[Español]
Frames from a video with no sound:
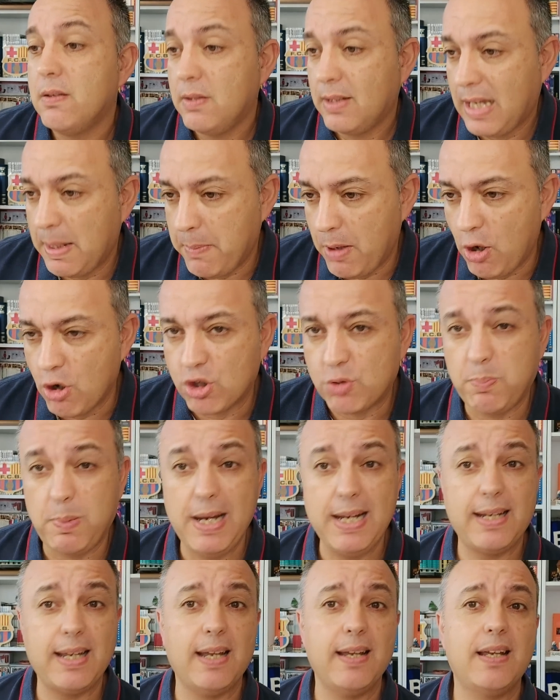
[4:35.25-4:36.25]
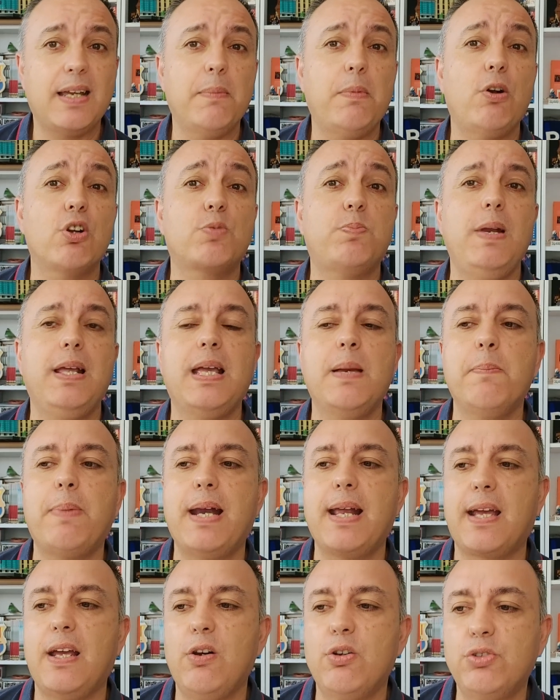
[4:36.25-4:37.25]
Que me lo expliquen, que me lo expliquen
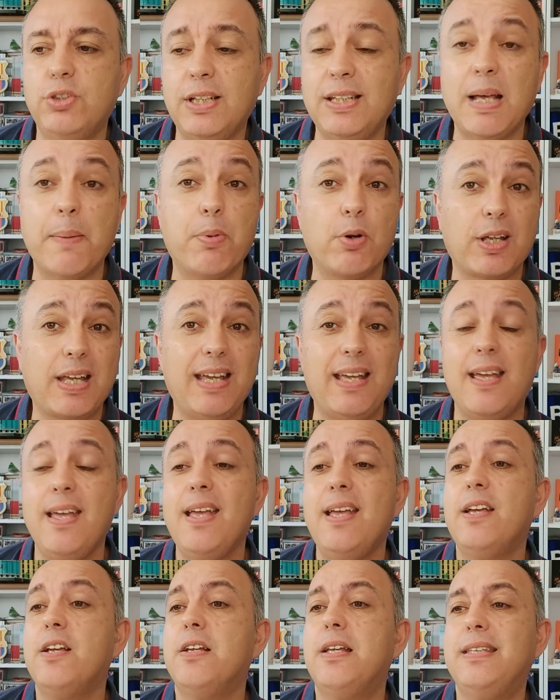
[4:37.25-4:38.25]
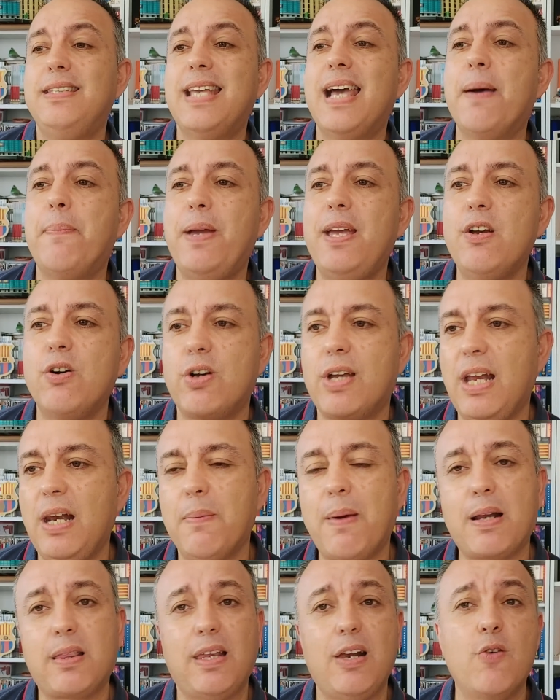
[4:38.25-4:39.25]
para que lo entienda, porque ya veo que el
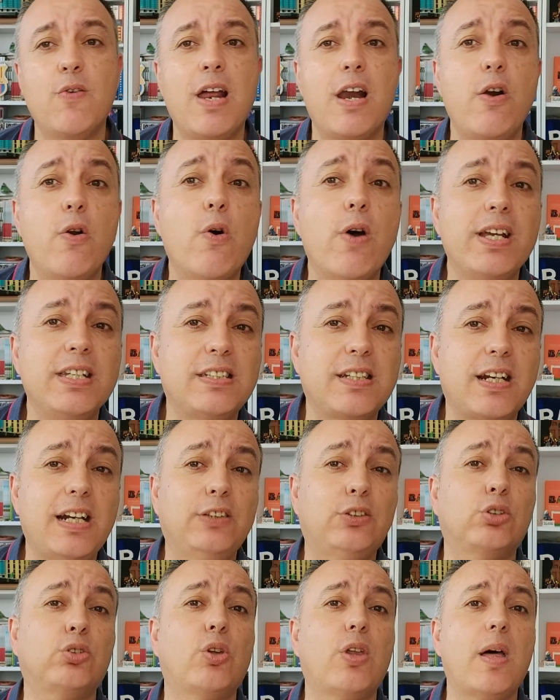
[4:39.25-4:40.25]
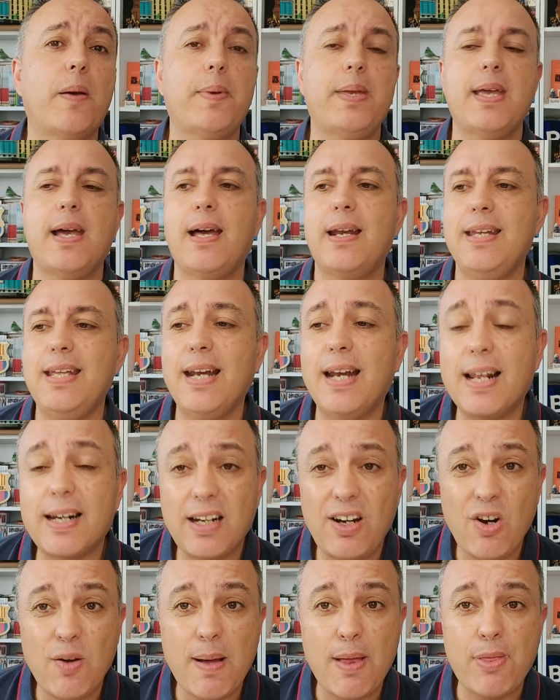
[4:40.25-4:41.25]
Barcelona no ha inscrito todavía ni a las
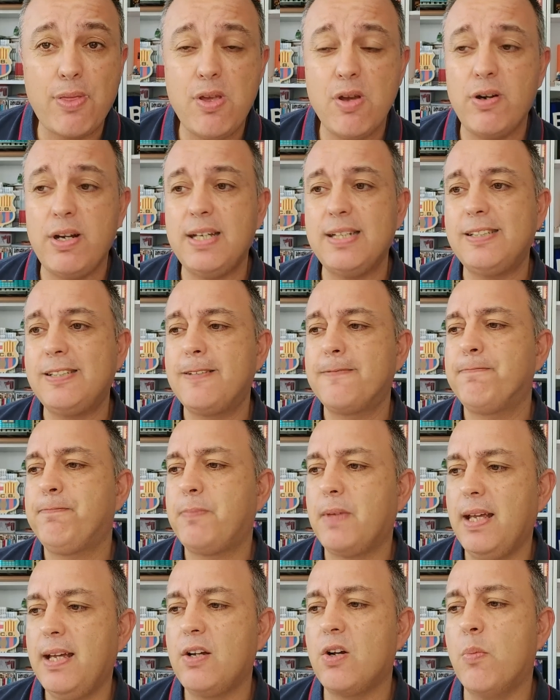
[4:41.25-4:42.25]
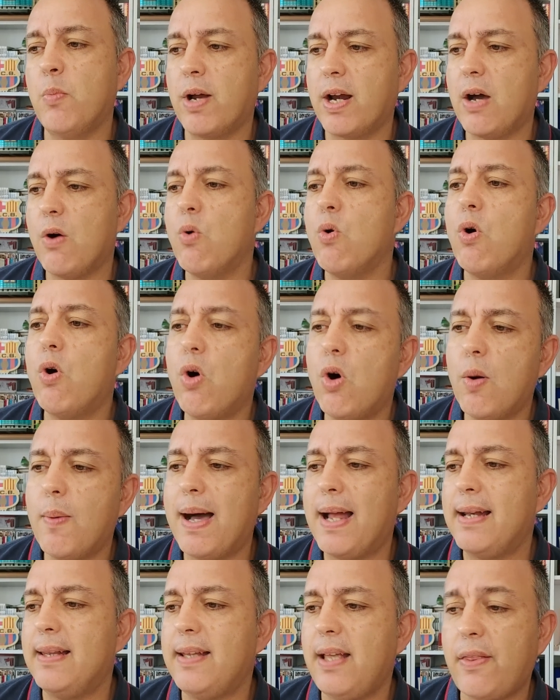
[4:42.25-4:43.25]
renovaciones, eh, como Araujo,
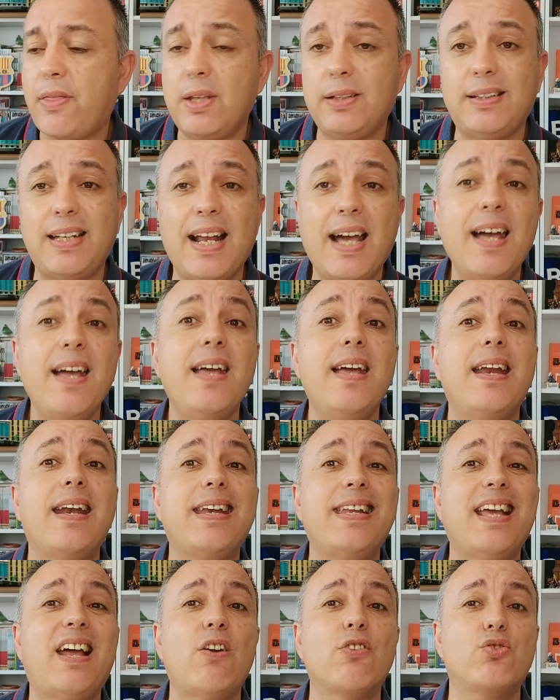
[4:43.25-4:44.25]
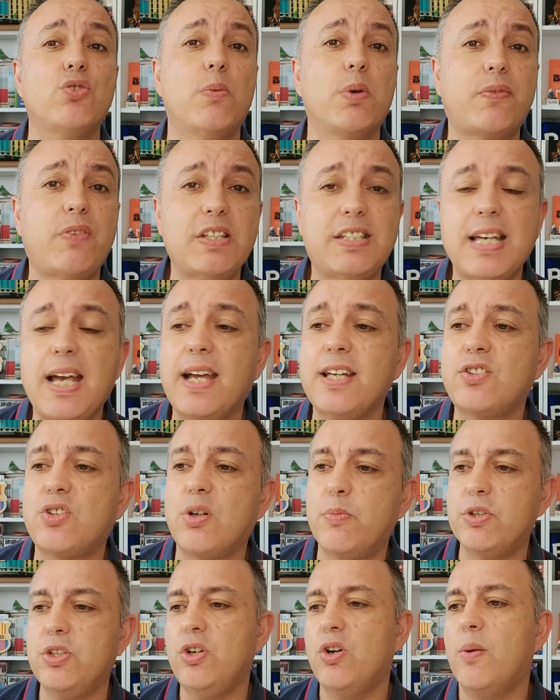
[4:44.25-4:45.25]
Valde, etcétera, ni a los nuevos fichajes
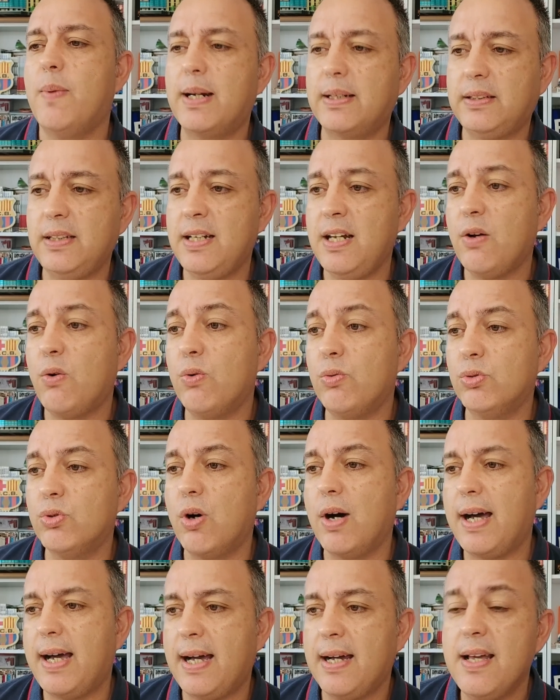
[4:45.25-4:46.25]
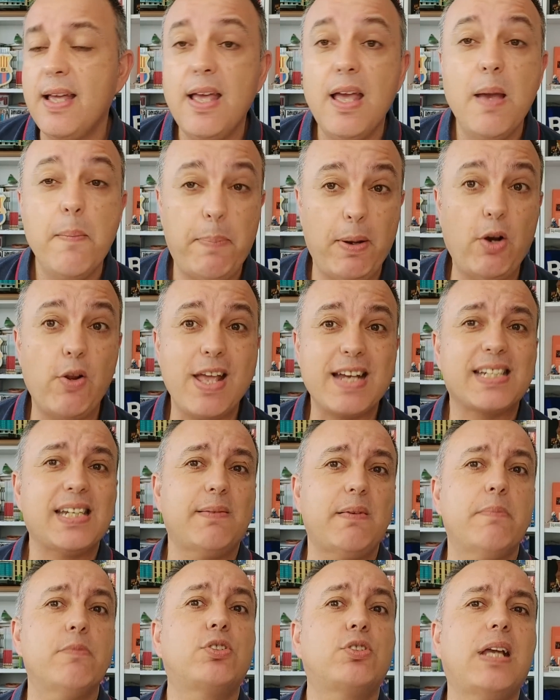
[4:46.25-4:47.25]
como Íñigo Martínez, Gundogan, pero ya
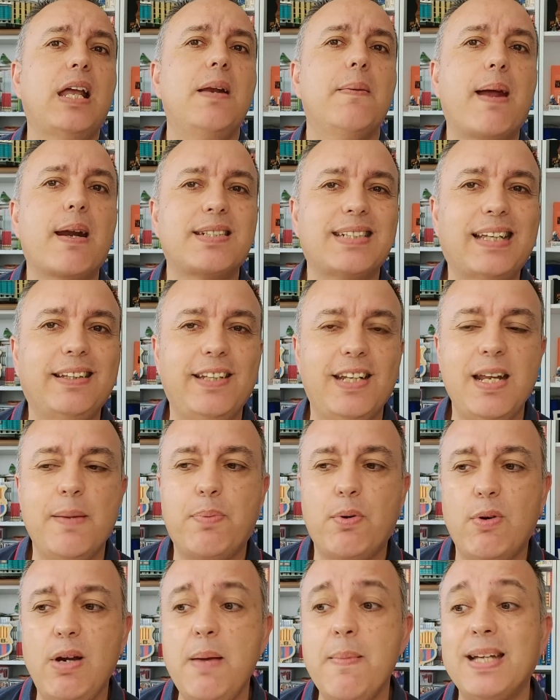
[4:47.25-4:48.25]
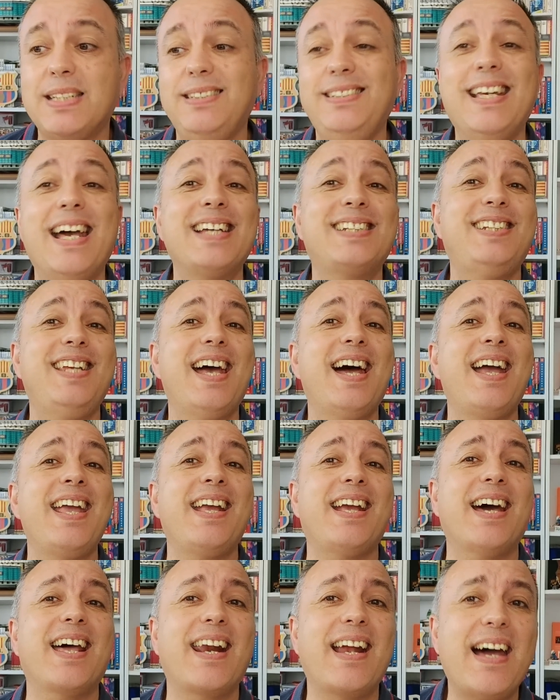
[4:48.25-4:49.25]
sabemos que el Barça tiene problemas. Ya se ha
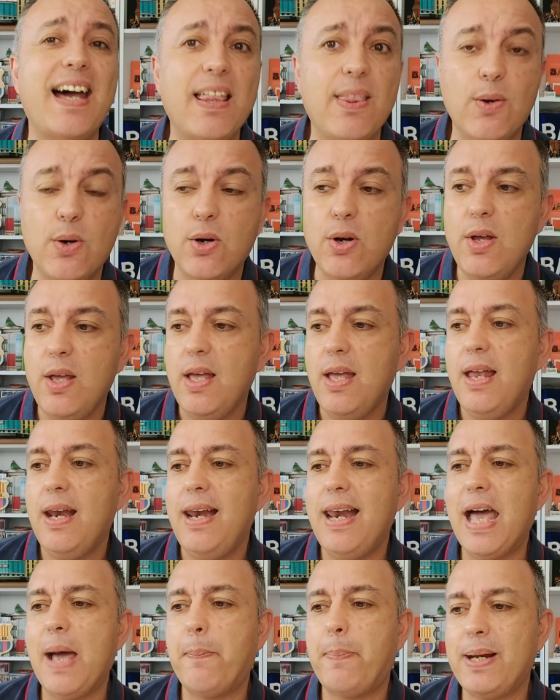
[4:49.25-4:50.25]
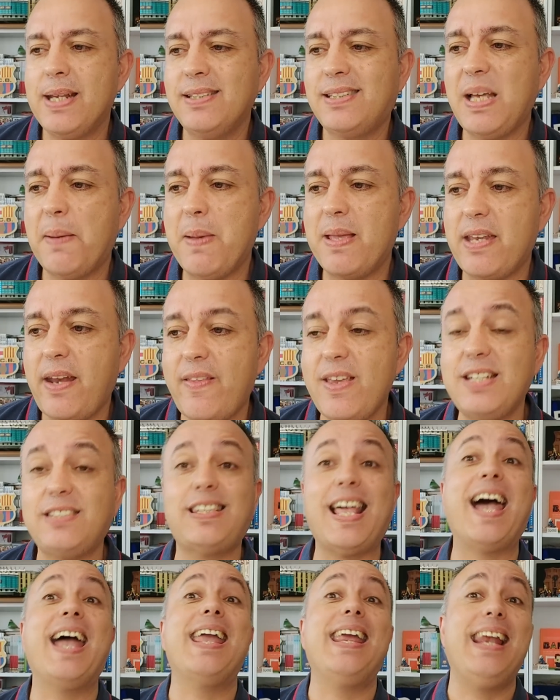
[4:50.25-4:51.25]
encargado la prensa
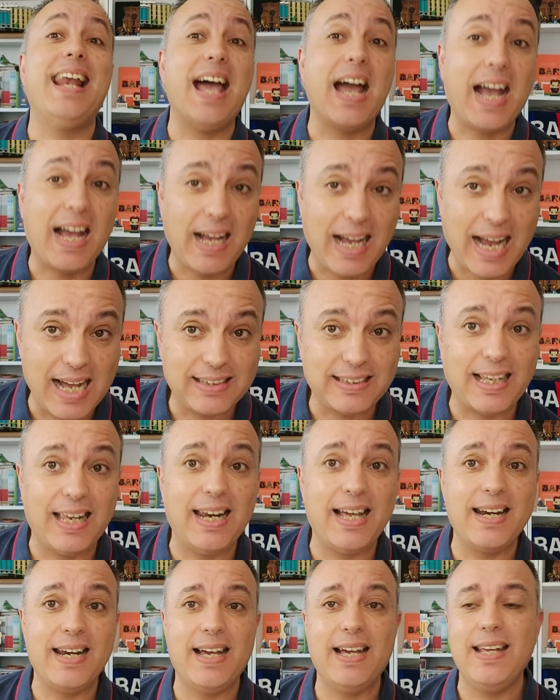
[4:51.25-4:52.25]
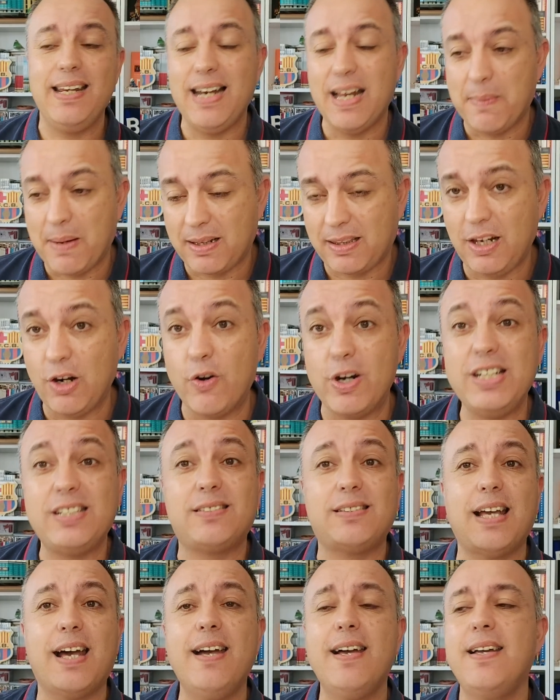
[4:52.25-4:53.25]
madridista y la catalana y la
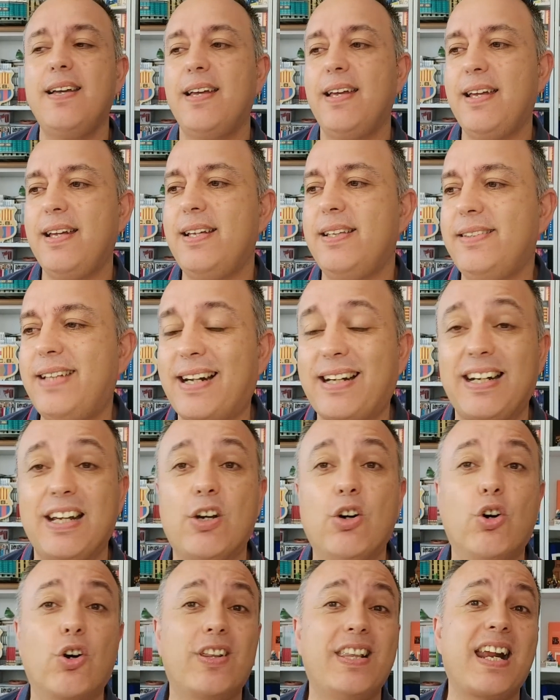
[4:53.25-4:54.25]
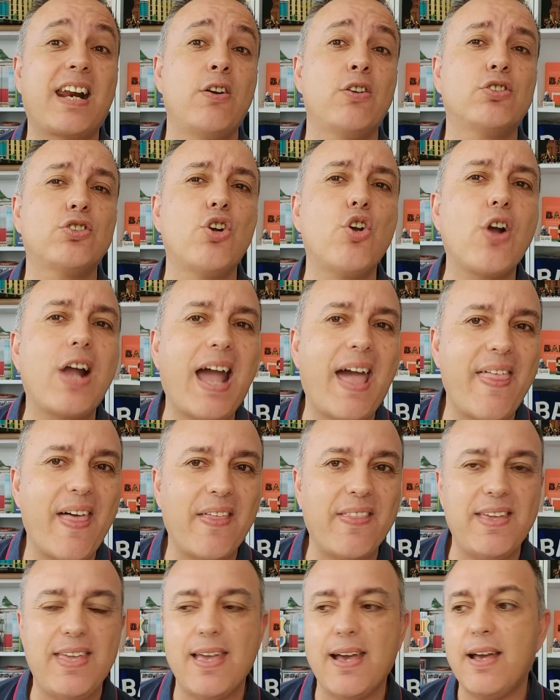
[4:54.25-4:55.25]
barcelonista eh, de recordárnoslo
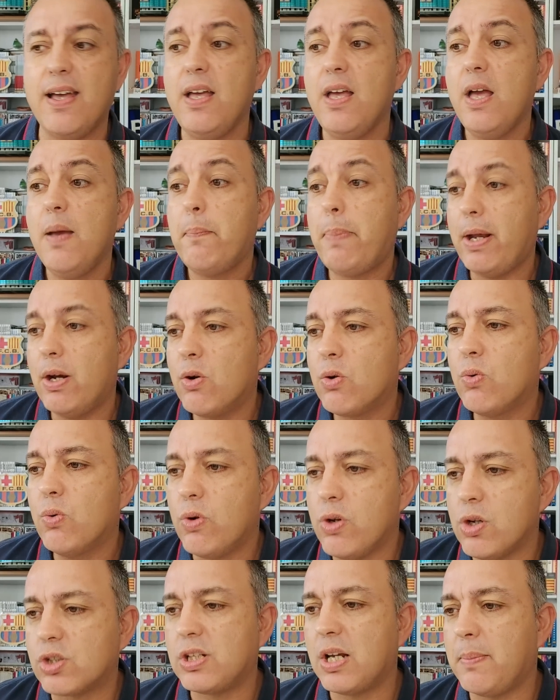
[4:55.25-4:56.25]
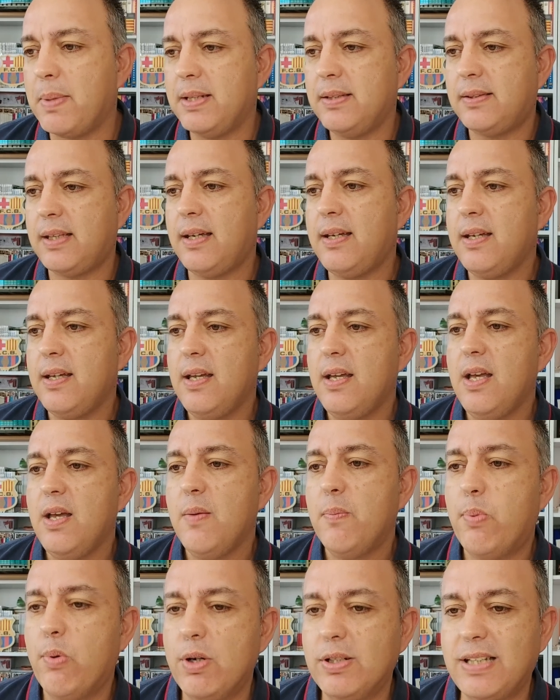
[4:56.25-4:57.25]
cada día. Pero curiosamente,
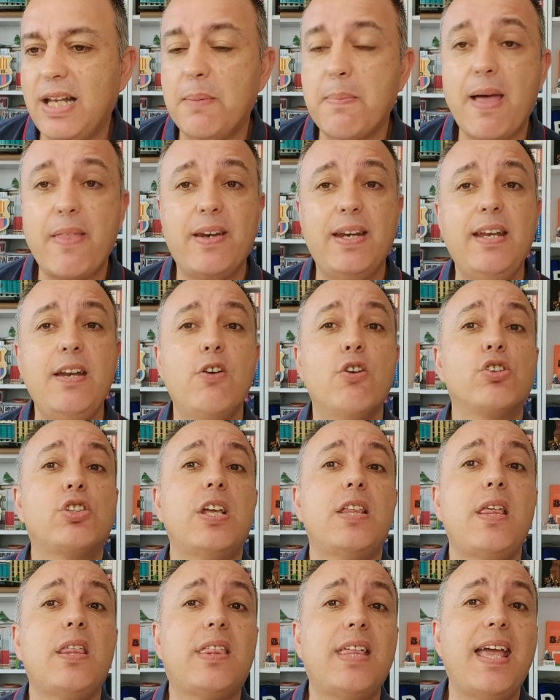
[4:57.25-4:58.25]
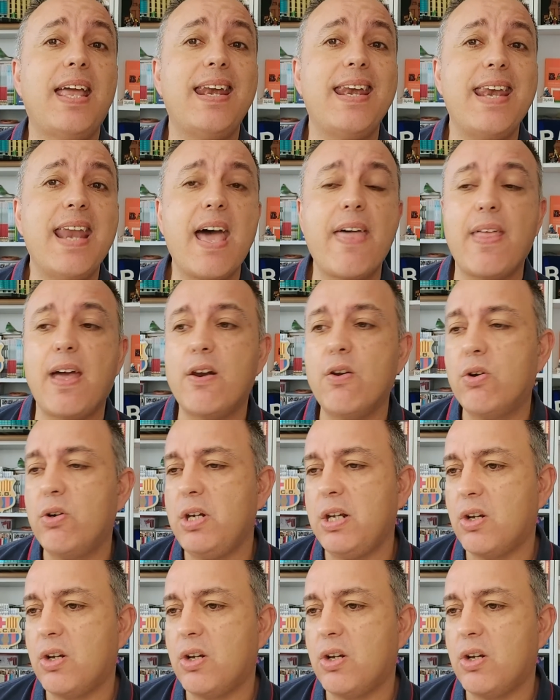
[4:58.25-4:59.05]
pues del Madrid no se dice nada, ¿no?